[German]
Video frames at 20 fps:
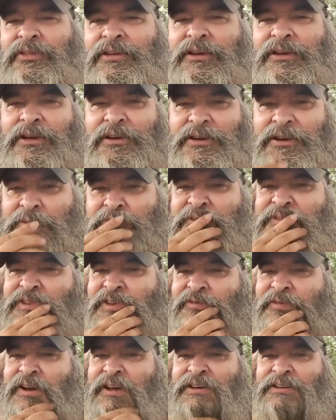Ne? Aber da muss
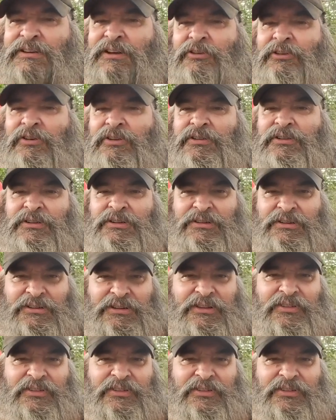sich vielleicht auch äh,